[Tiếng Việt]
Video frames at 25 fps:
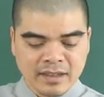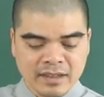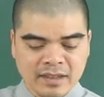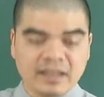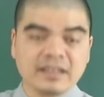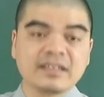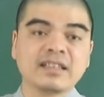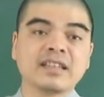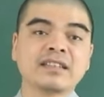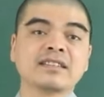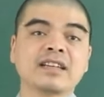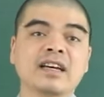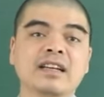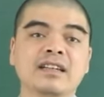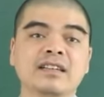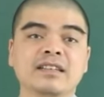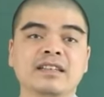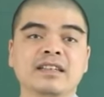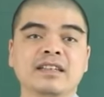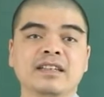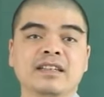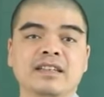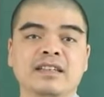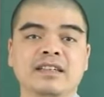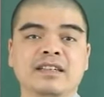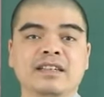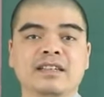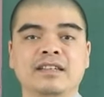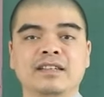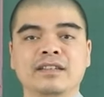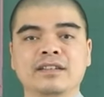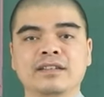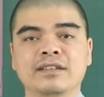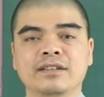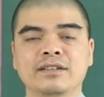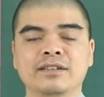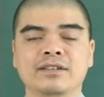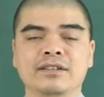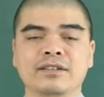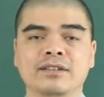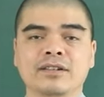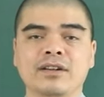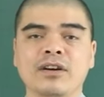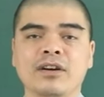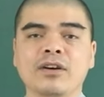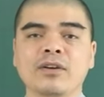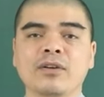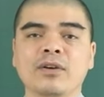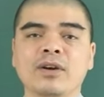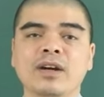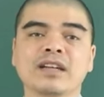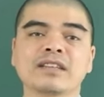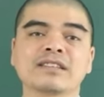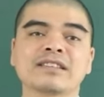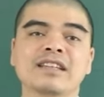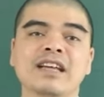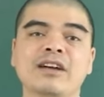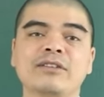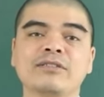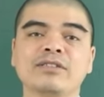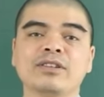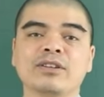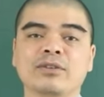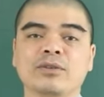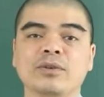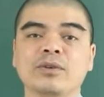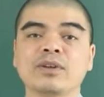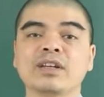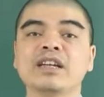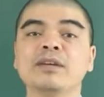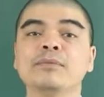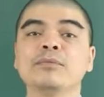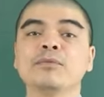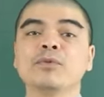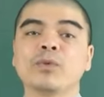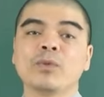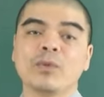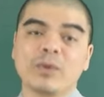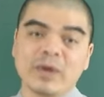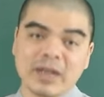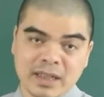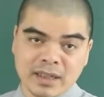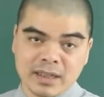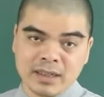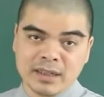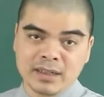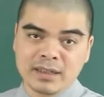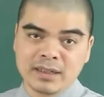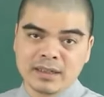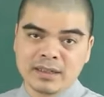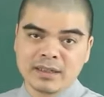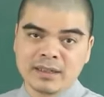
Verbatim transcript: À, giờ dần thì nó có các sao như là có Kim Quỹ,